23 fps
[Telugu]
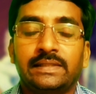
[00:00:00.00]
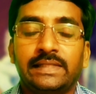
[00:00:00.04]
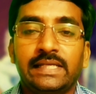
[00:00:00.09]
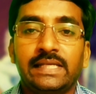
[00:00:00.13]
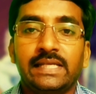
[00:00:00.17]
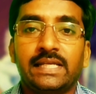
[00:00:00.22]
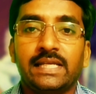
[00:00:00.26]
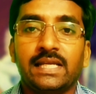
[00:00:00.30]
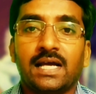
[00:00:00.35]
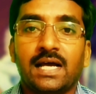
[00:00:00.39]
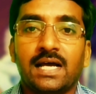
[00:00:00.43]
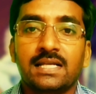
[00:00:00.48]

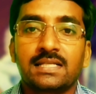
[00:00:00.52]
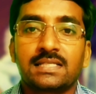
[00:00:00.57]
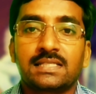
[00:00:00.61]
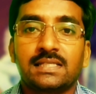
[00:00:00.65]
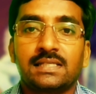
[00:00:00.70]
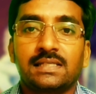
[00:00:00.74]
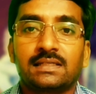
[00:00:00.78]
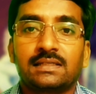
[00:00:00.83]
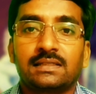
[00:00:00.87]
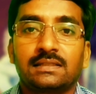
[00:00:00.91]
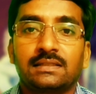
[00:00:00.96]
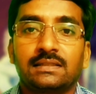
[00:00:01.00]
దీనికి
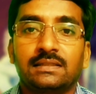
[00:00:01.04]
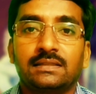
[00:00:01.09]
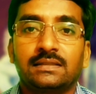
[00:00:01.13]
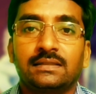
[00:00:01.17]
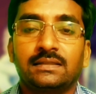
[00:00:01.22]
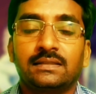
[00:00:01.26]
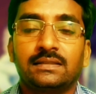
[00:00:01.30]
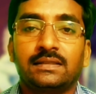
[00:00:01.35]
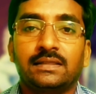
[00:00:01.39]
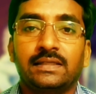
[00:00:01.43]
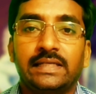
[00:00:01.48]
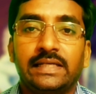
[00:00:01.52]
ఆన్సర్
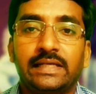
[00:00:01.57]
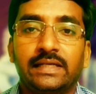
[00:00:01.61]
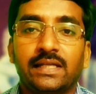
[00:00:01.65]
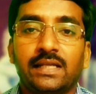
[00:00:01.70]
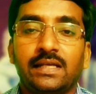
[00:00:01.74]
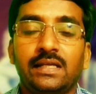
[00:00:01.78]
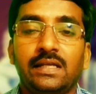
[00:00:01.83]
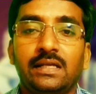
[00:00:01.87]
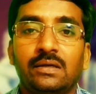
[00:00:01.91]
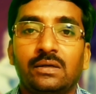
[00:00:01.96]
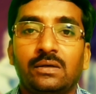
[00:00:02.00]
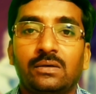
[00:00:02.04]

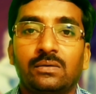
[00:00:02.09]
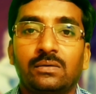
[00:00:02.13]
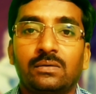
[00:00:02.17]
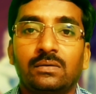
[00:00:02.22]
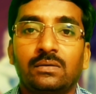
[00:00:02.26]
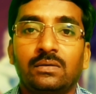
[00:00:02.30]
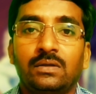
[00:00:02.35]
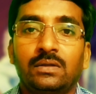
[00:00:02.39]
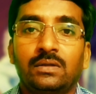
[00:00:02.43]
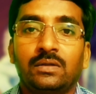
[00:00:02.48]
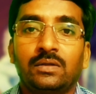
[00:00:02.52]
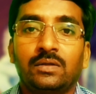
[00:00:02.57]
ఇటలీలో
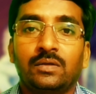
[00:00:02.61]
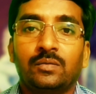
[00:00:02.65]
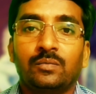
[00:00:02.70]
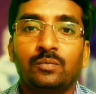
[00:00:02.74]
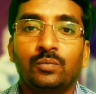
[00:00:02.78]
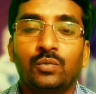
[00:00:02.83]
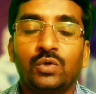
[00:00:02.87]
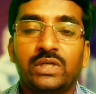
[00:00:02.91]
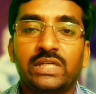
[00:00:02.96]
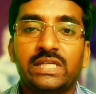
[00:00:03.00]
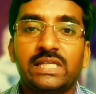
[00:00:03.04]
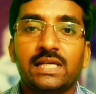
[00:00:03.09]

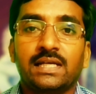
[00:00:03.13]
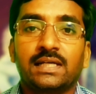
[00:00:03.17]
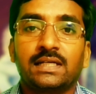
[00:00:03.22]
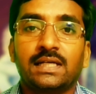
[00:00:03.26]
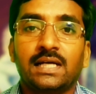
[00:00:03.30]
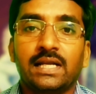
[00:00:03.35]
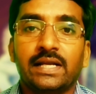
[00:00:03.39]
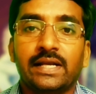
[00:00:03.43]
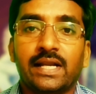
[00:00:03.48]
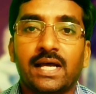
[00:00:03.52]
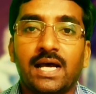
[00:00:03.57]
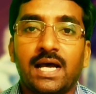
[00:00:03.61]

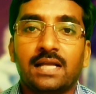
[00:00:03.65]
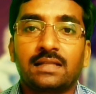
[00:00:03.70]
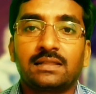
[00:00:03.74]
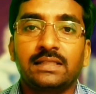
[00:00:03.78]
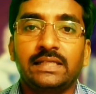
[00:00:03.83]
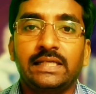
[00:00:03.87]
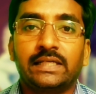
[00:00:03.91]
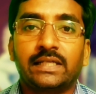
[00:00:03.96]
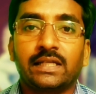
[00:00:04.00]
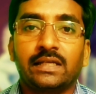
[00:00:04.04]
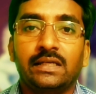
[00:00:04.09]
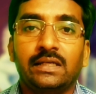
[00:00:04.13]
ముఖ్యంగా నార్త్
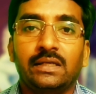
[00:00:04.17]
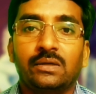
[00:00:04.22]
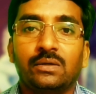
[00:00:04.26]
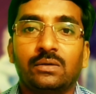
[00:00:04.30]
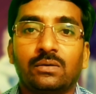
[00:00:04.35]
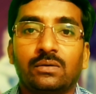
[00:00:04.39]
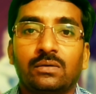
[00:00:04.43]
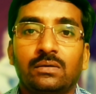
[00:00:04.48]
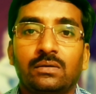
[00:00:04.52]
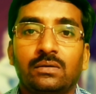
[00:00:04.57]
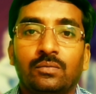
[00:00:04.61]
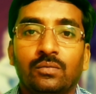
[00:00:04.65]

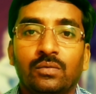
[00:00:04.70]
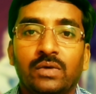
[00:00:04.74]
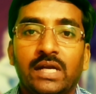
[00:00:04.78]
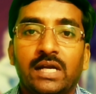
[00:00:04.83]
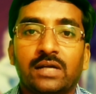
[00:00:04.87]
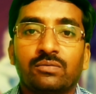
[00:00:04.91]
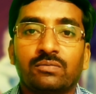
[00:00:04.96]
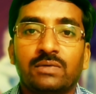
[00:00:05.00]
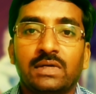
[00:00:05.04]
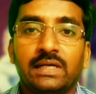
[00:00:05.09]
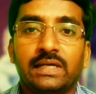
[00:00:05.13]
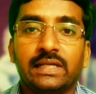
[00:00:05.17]
ఇటలీలో
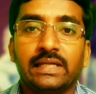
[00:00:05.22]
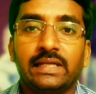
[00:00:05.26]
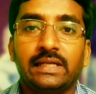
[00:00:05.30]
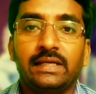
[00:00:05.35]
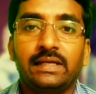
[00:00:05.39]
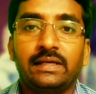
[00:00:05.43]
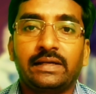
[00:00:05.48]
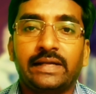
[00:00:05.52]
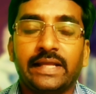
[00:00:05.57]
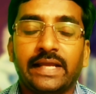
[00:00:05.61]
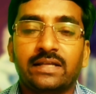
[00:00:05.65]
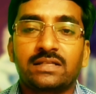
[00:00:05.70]
ఉన్నటువంటి
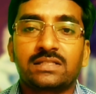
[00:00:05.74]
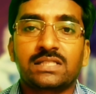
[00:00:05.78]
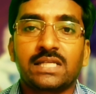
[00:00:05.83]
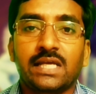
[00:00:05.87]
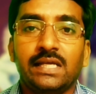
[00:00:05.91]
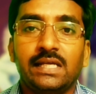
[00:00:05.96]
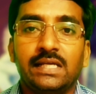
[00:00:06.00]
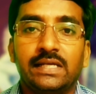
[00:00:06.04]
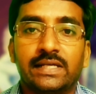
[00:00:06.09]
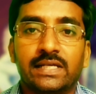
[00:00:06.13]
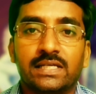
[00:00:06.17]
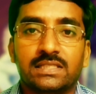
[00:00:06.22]

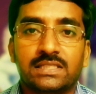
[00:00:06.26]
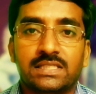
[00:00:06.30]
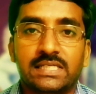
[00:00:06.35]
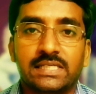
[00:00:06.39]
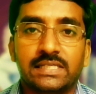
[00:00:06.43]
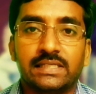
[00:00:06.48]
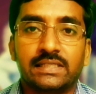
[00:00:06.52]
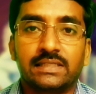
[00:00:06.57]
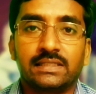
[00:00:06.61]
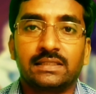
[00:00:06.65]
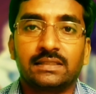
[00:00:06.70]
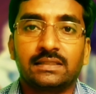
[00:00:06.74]
టెక్స్టైల్
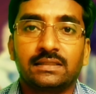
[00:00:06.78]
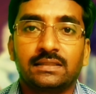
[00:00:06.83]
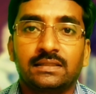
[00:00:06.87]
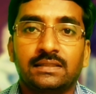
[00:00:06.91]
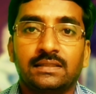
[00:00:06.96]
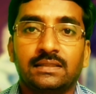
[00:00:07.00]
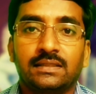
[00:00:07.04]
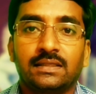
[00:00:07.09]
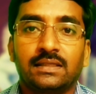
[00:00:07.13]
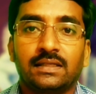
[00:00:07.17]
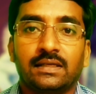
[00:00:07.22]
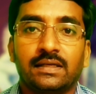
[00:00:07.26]
ఇండస్ట్రీ
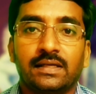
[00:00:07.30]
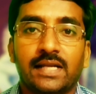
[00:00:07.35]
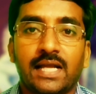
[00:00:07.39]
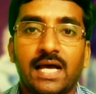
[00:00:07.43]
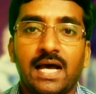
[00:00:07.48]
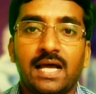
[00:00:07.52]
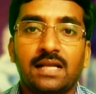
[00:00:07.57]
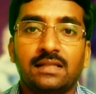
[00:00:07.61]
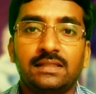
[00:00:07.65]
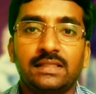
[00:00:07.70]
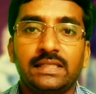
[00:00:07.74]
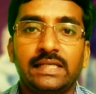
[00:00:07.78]

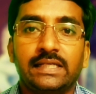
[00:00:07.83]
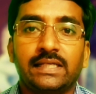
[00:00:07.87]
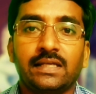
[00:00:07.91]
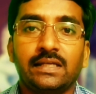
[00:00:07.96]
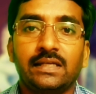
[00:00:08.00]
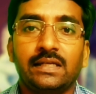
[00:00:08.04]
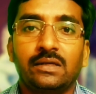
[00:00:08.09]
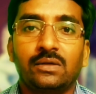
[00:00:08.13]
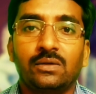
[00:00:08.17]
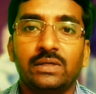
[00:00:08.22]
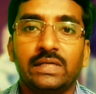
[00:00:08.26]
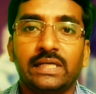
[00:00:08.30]
నార్త్
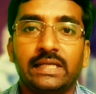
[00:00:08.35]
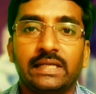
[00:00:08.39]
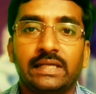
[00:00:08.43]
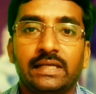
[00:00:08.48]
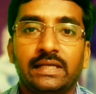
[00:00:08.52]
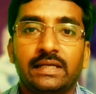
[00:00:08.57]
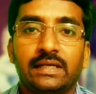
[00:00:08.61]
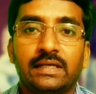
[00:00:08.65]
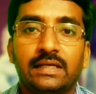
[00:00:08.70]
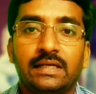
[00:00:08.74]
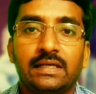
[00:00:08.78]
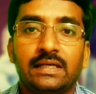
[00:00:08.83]
ఇటలీలోని
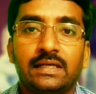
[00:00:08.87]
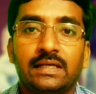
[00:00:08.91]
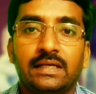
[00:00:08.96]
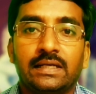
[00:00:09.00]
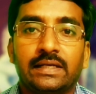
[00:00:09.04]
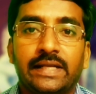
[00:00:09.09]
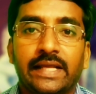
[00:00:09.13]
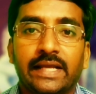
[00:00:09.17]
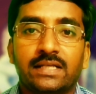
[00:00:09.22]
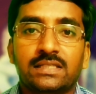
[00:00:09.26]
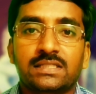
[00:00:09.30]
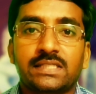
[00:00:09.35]

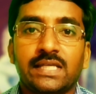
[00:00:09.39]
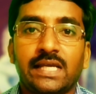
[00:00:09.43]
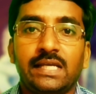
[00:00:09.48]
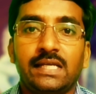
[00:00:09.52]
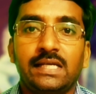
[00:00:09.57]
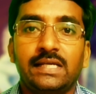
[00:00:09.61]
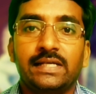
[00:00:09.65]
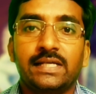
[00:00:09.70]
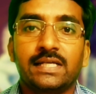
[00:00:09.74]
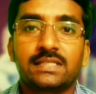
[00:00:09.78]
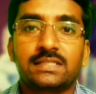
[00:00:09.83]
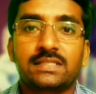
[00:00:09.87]
టెక్స్టైల్
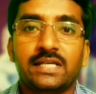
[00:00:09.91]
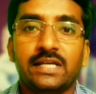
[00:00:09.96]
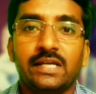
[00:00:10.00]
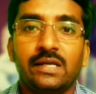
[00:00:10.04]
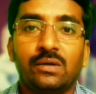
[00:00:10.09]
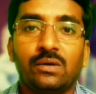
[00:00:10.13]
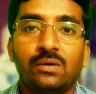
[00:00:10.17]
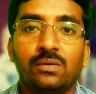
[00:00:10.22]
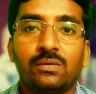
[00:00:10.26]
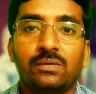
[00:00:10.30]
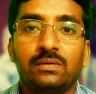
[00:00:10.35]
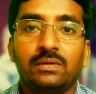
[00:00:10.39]

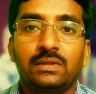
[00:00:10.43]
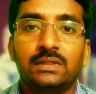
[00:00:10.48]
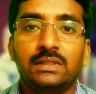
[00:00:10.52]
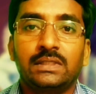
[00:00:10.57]
ఇండస్ట్రీలో